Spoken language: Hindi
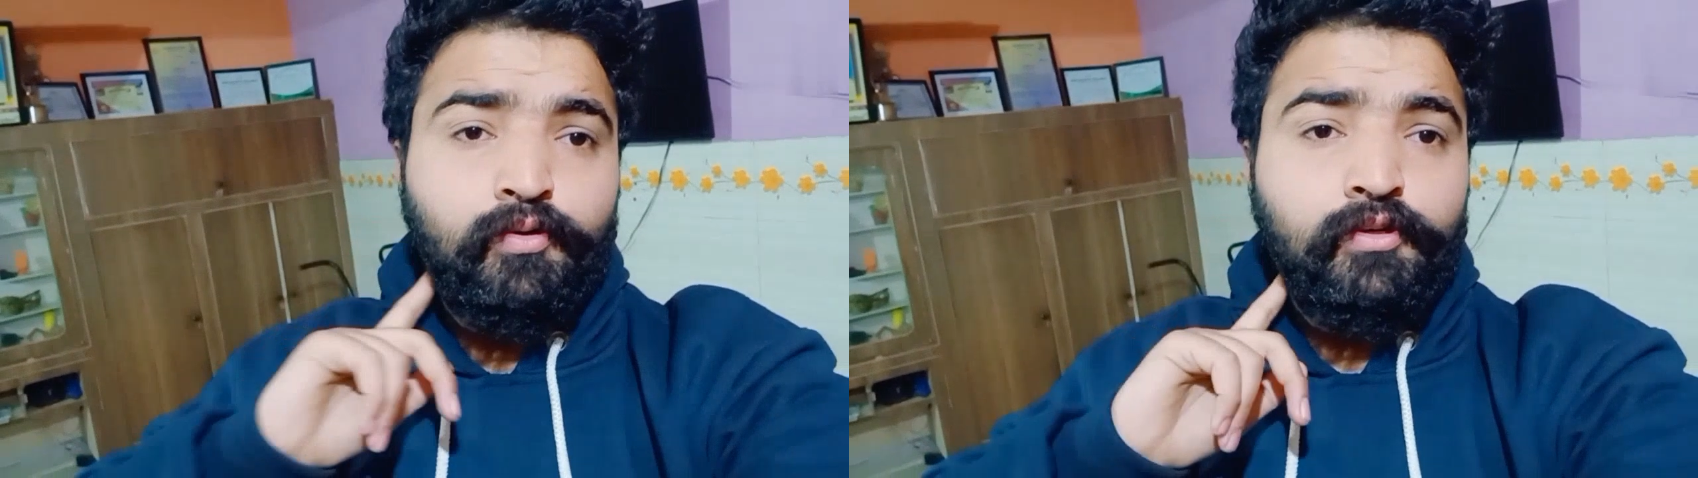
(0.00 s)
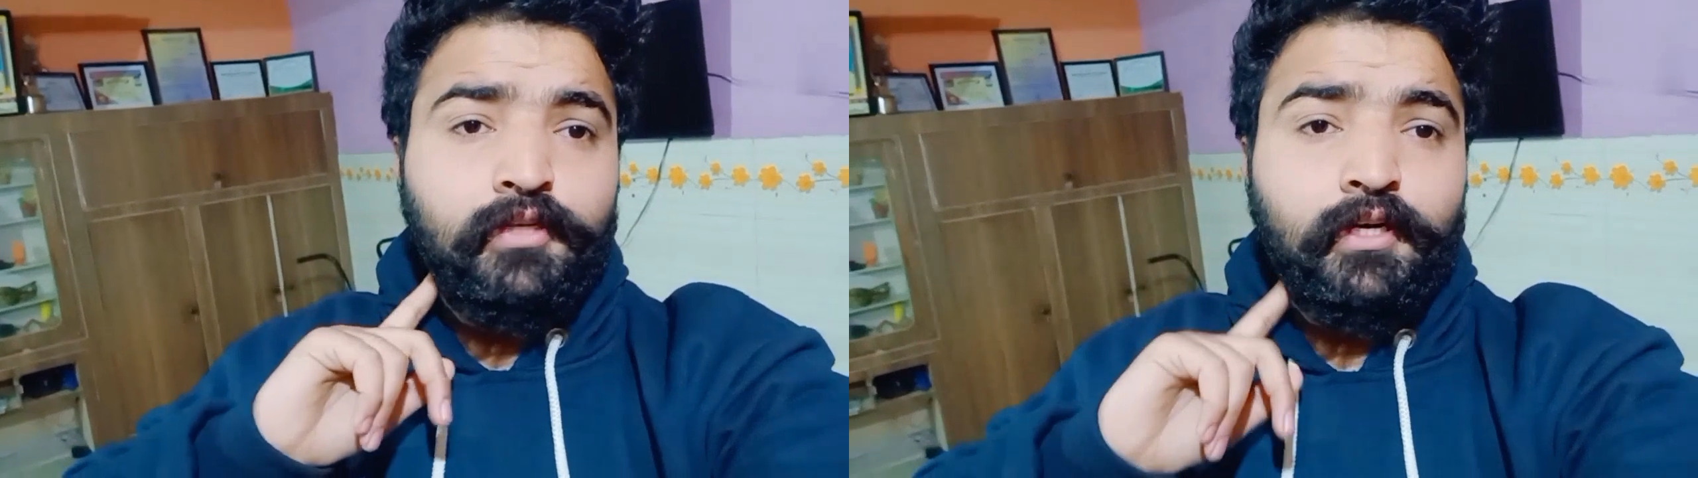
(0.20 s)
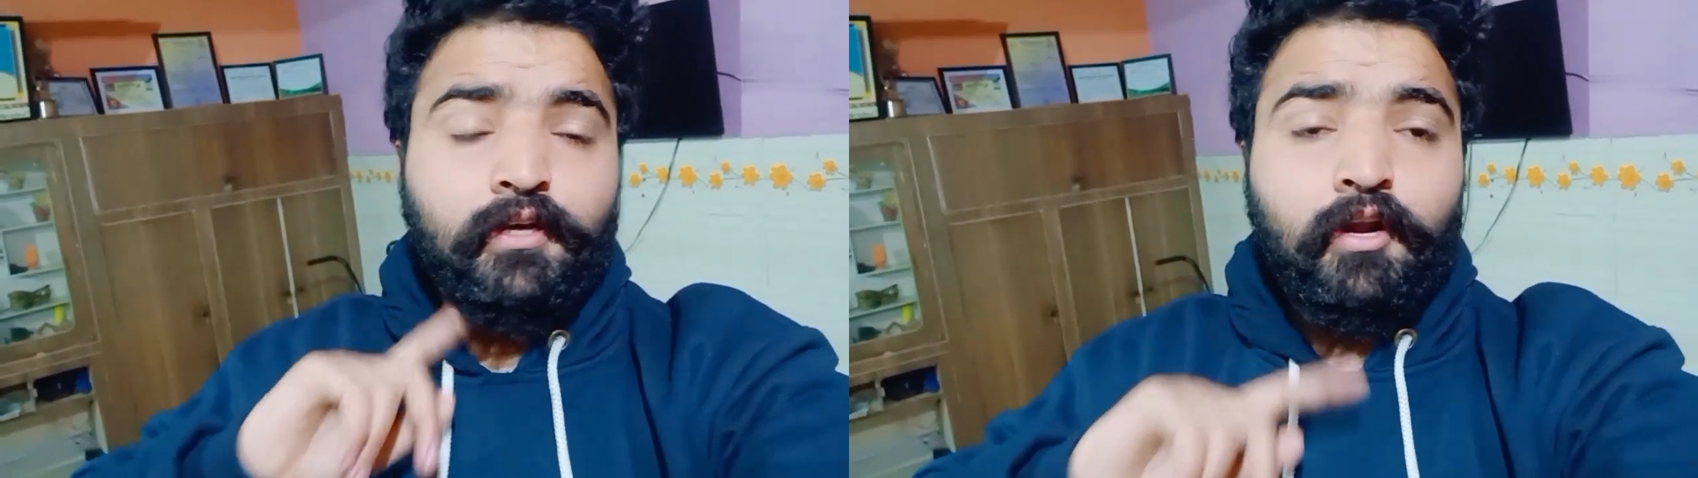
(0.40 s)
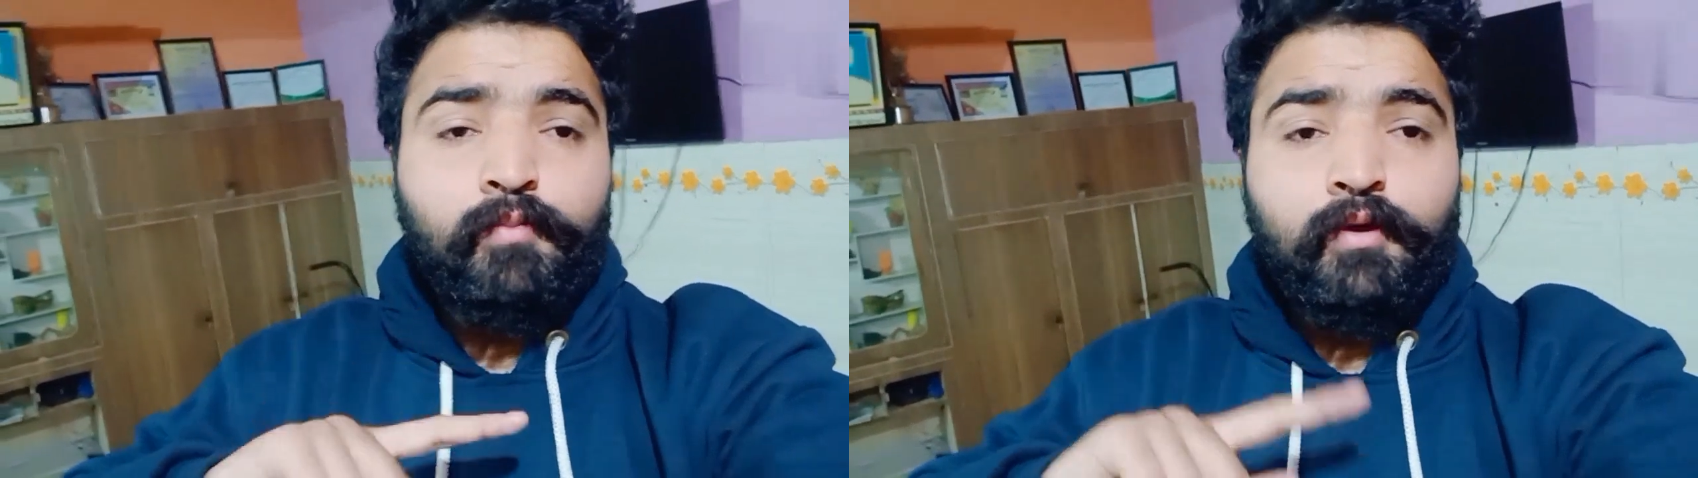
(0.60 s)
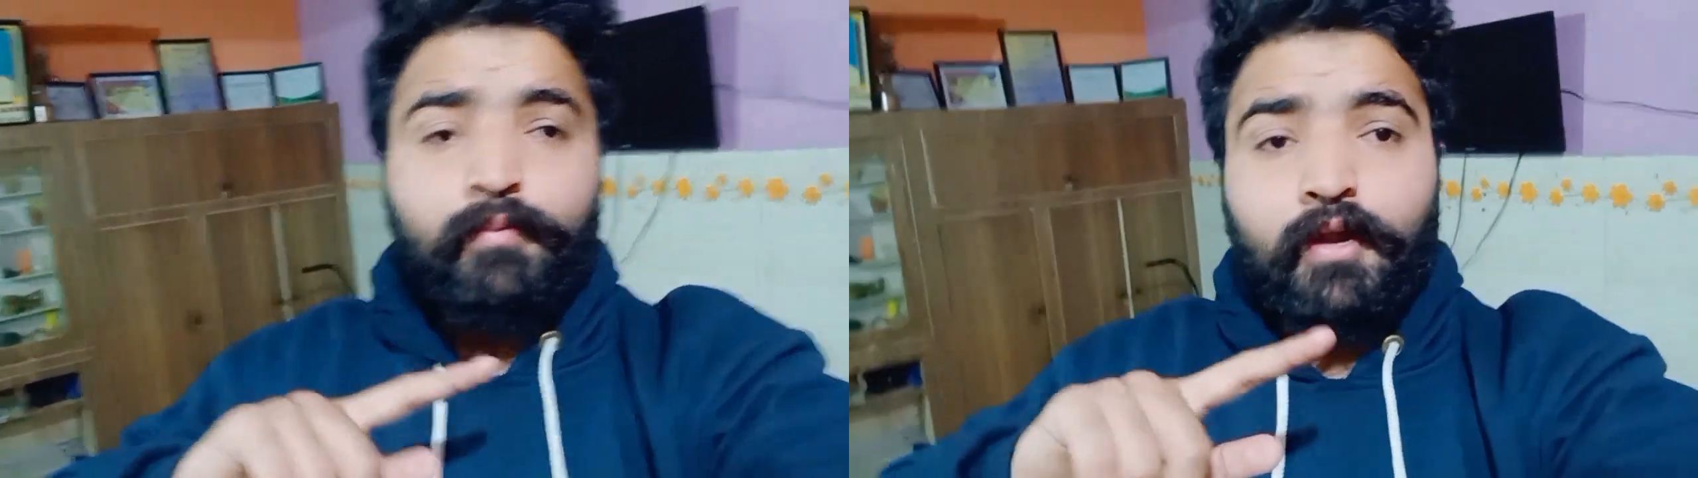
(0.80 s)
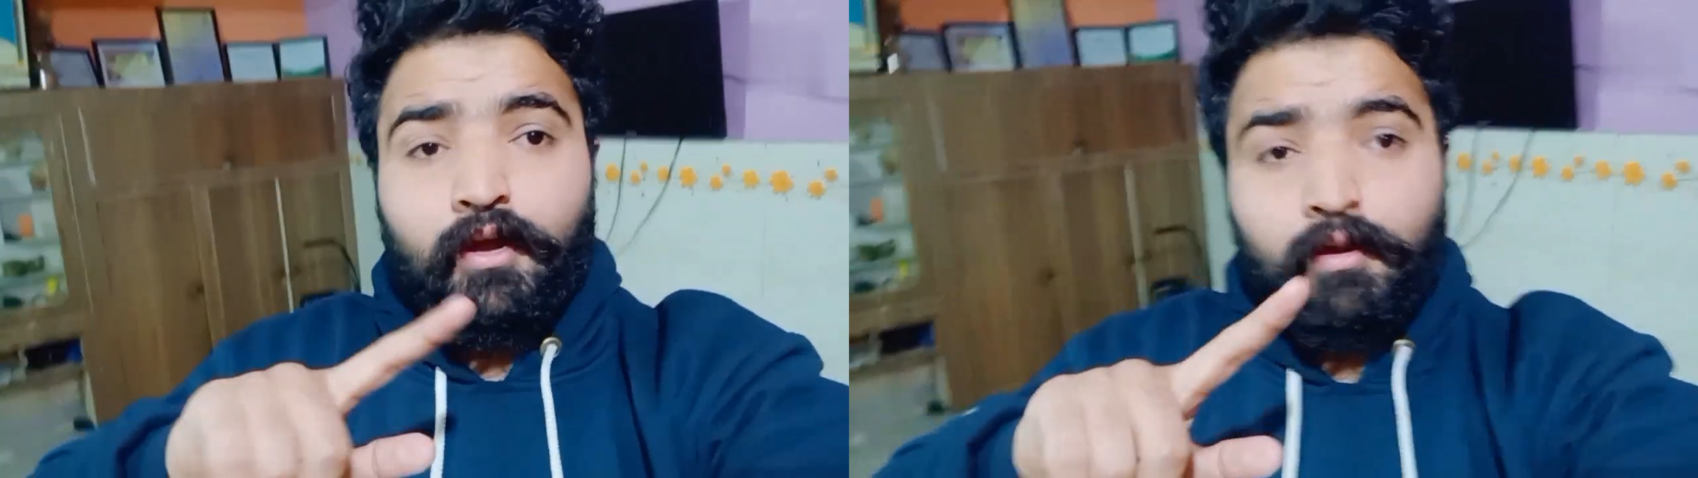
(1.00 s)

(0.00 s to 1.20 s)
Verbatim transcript: डाडी डूडी सेट कराऊँ भाई